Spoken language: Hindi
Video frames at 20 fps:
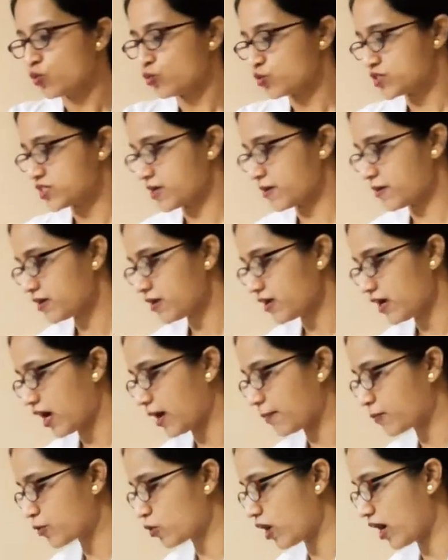उसे
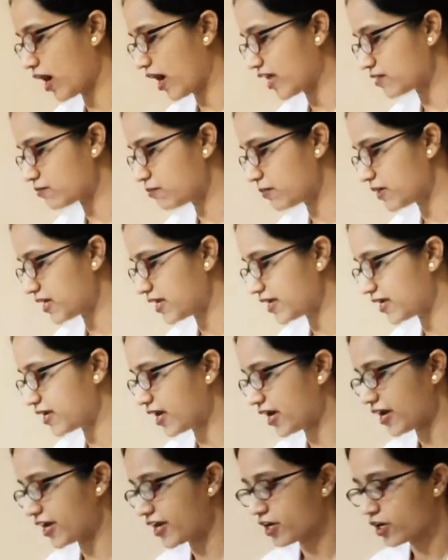आपको हाथ में
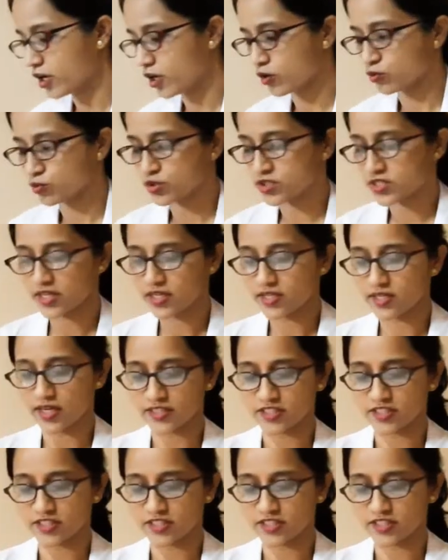लेना है और उसे